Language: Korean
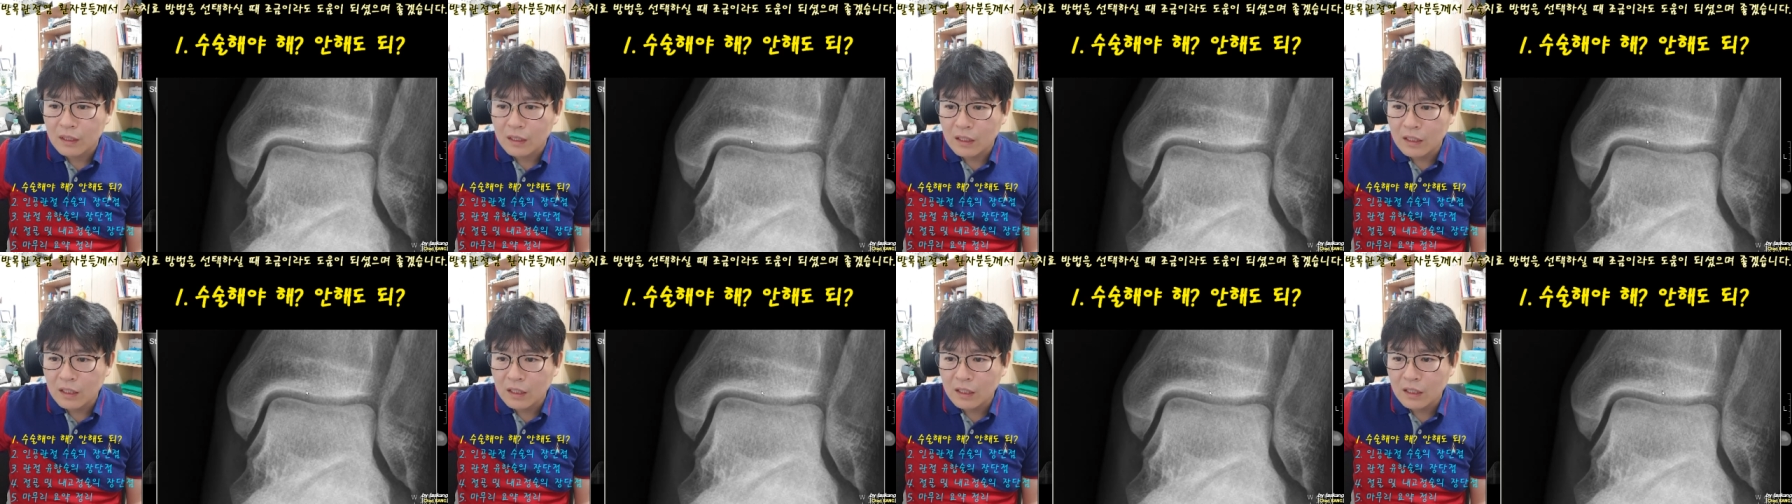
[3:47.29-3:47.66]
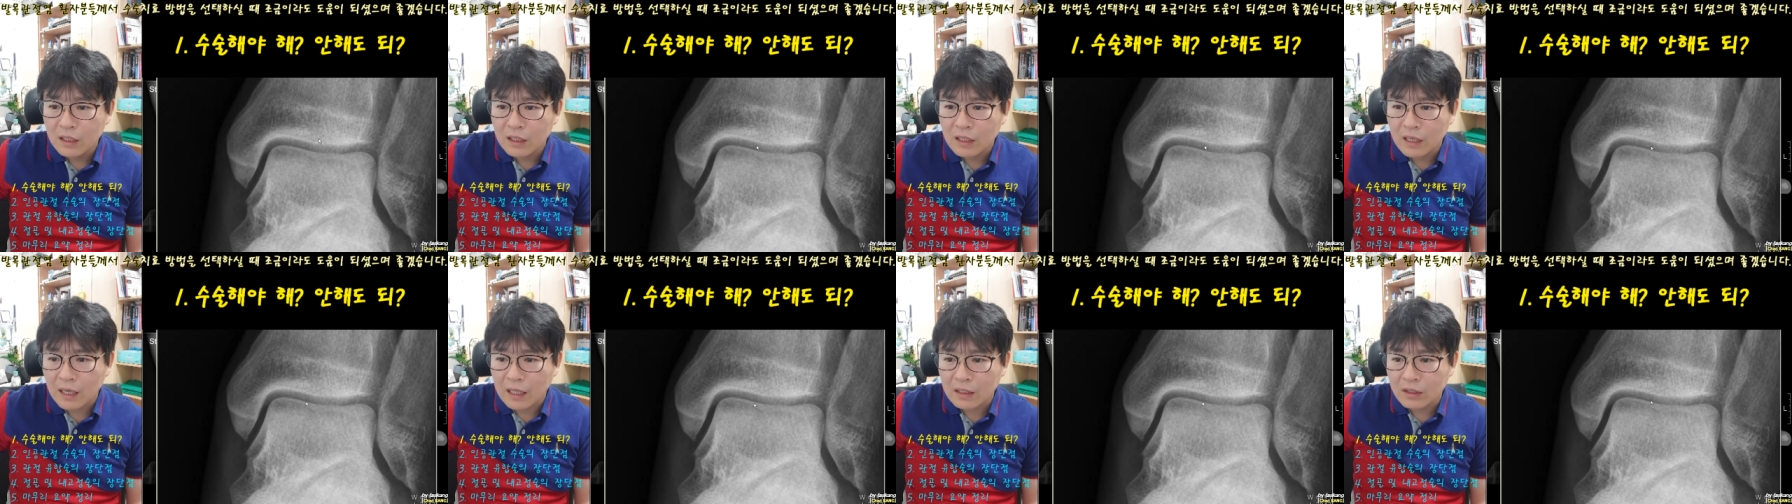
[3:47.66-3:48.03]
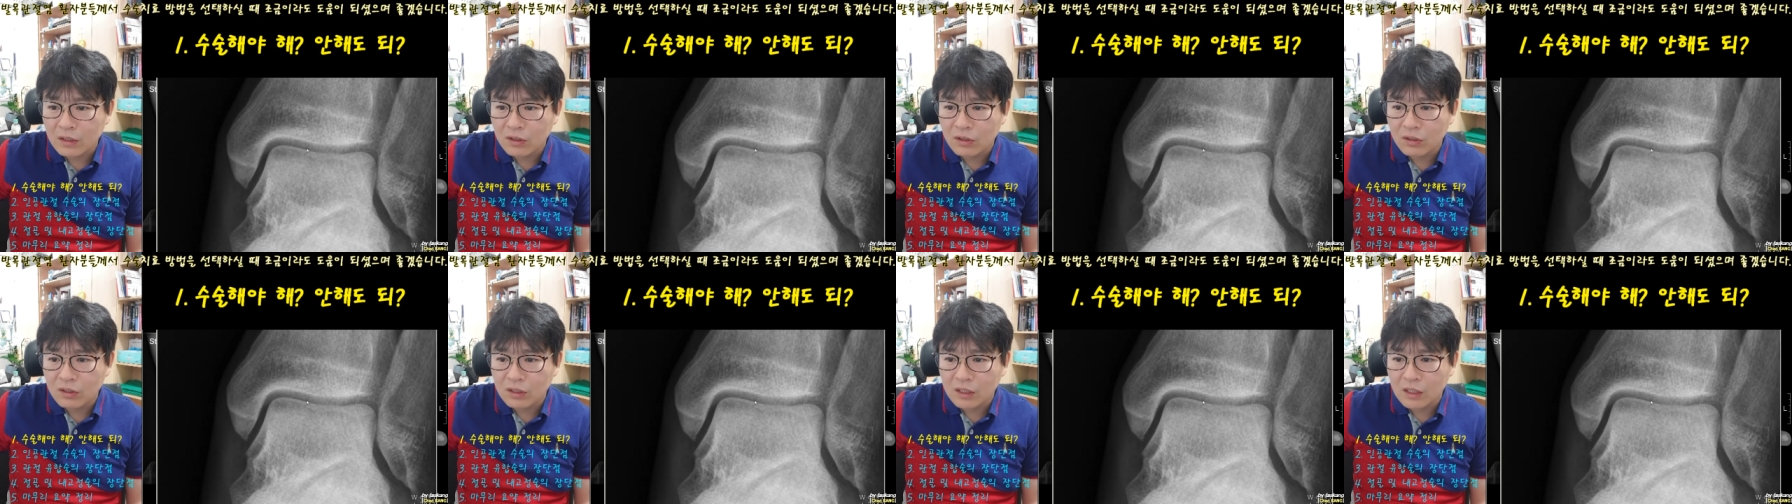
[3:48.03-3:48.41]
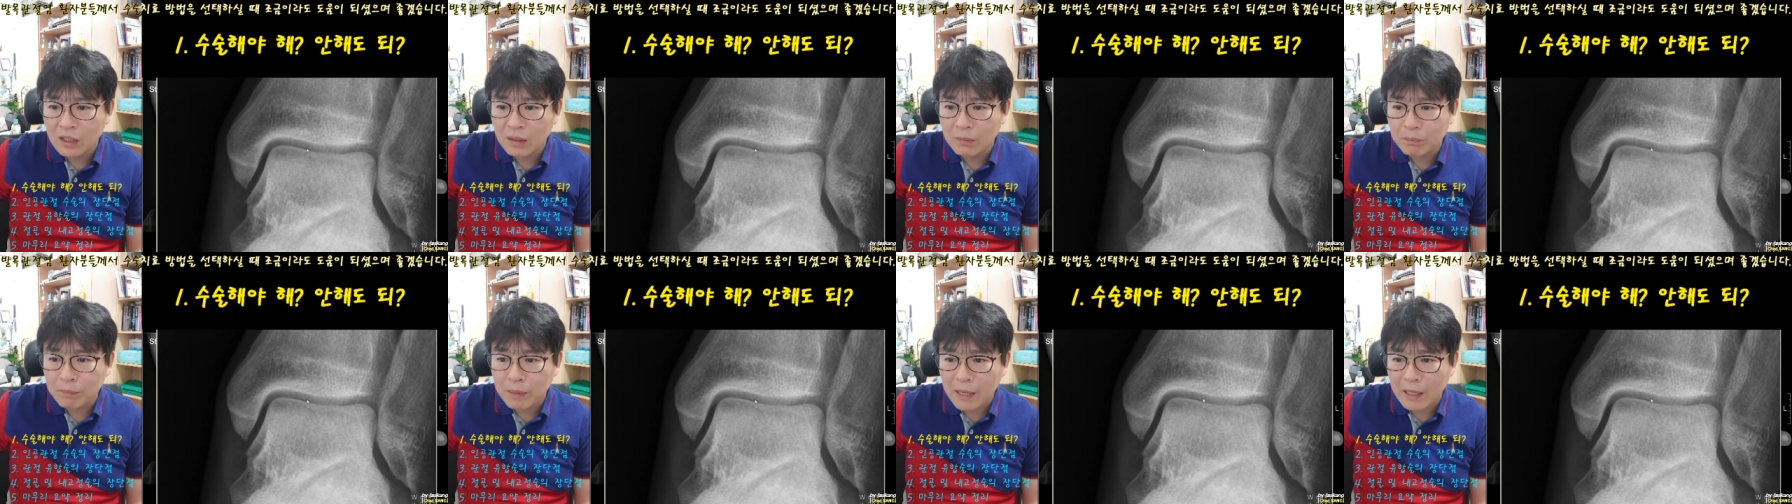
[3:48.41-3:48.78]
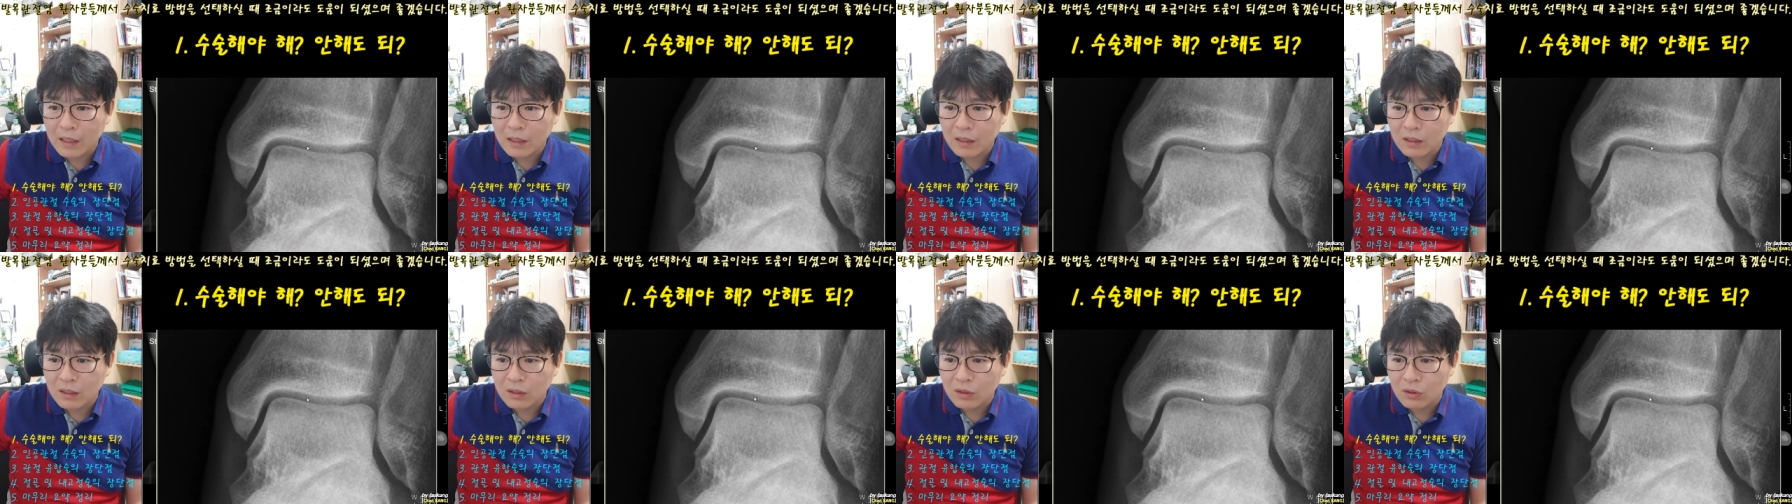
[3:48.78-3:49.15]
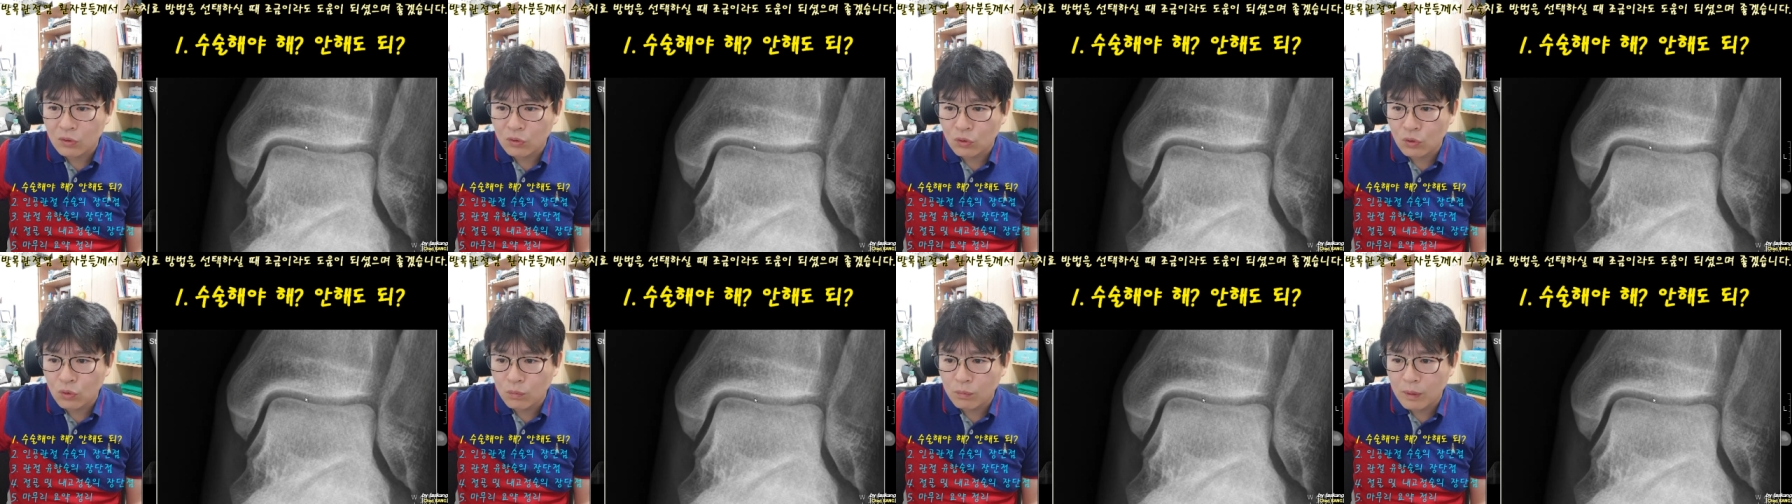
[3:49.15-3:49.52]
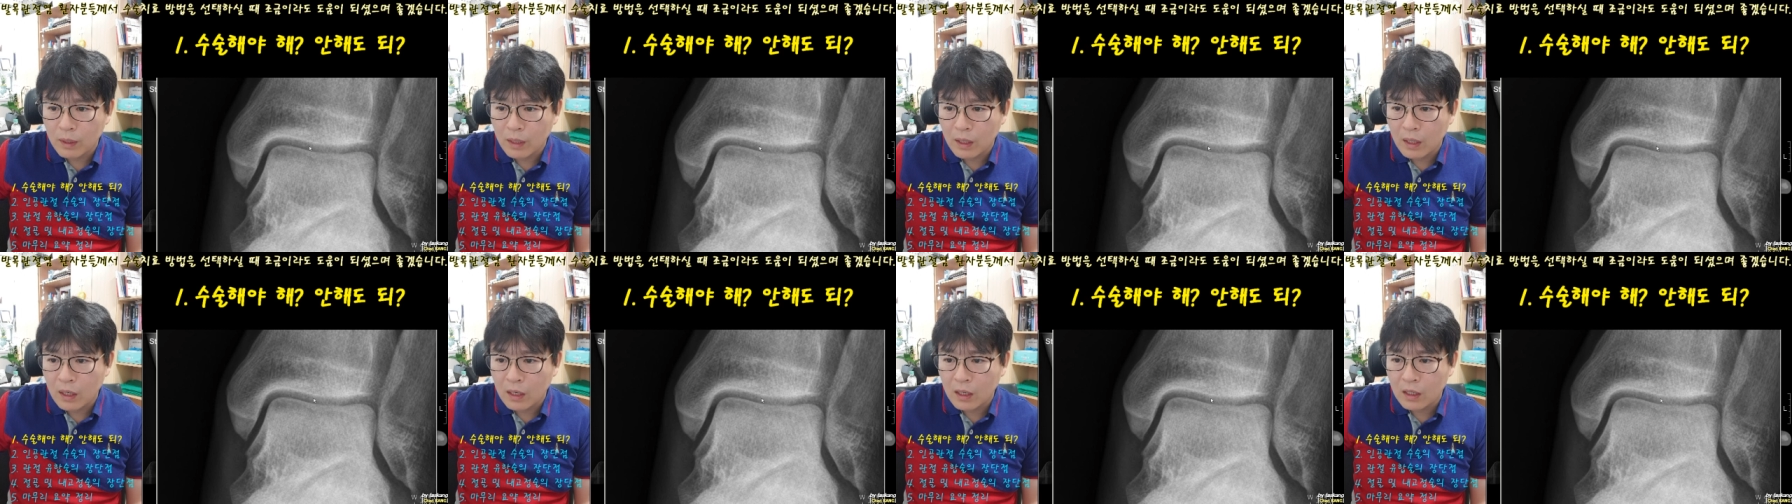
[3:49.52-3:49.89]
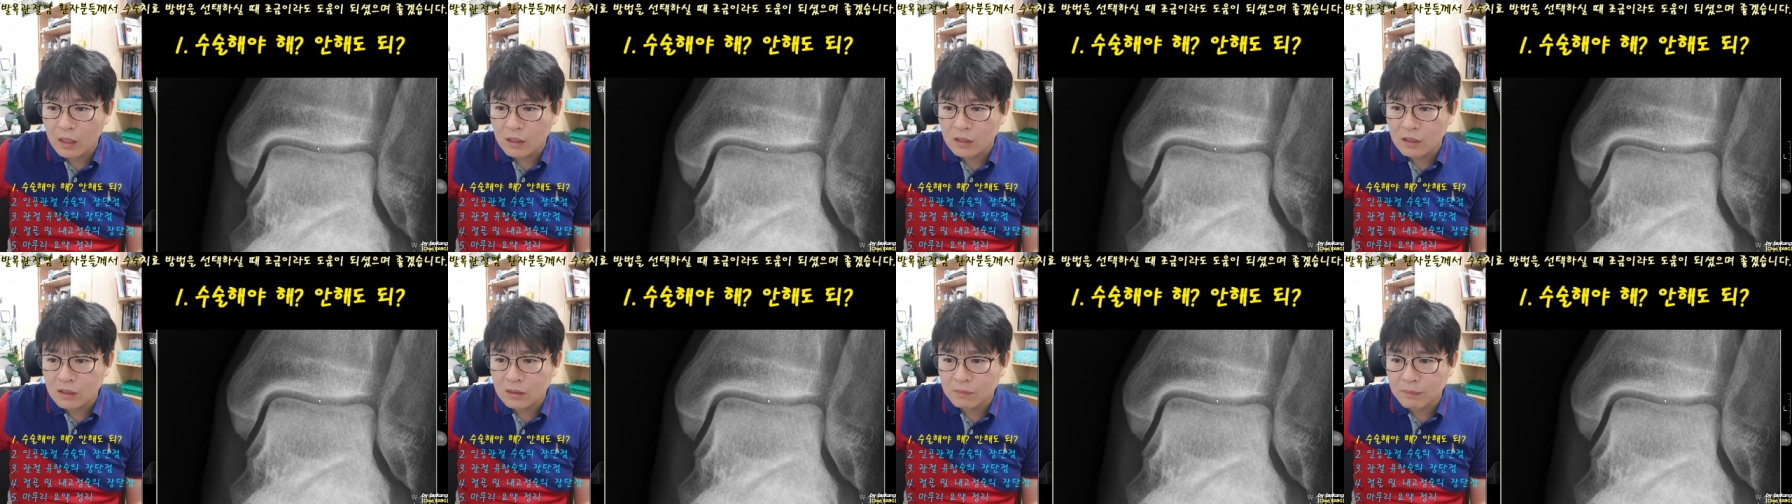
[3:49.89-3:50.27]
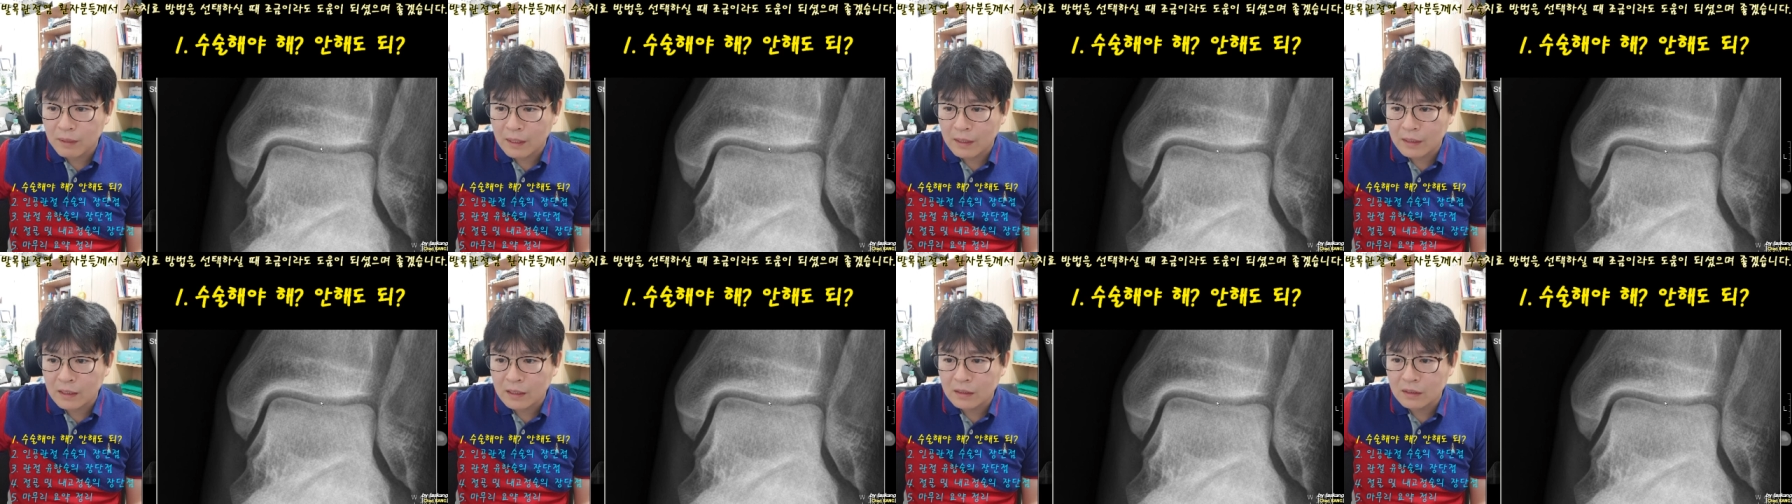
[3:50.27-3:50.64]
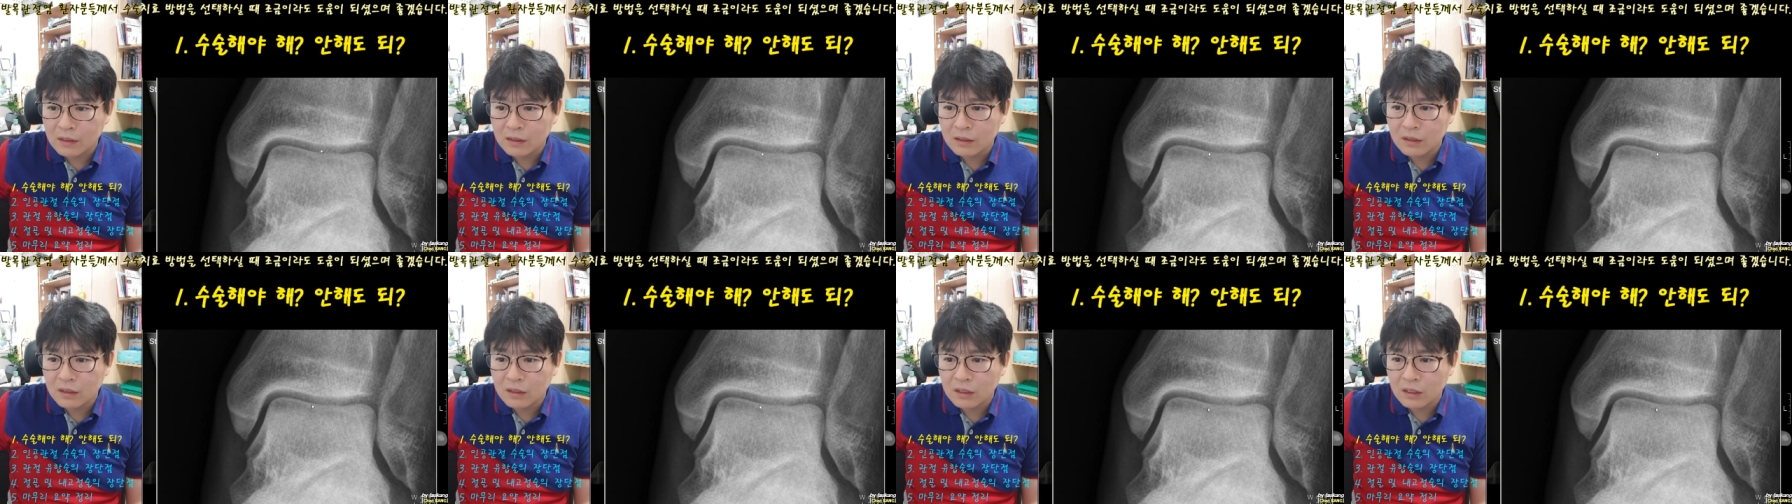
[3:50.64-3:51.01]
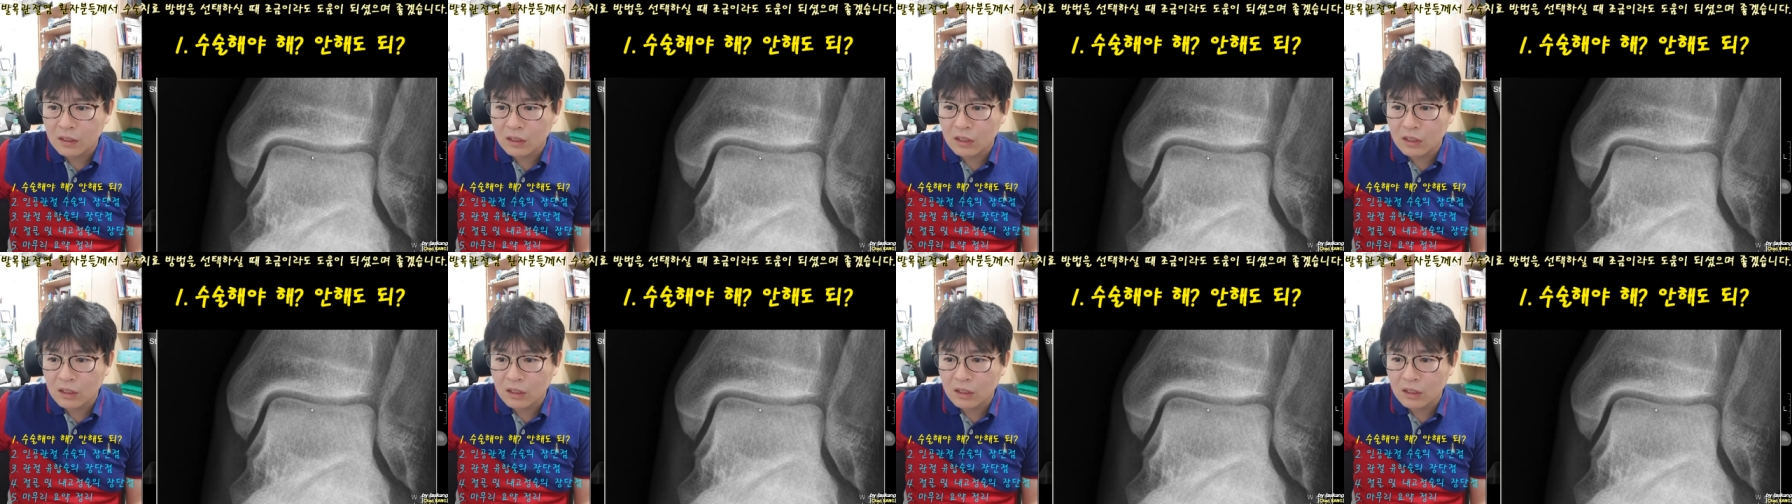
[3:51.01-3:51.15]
이 간격의 반 요만큼 아래는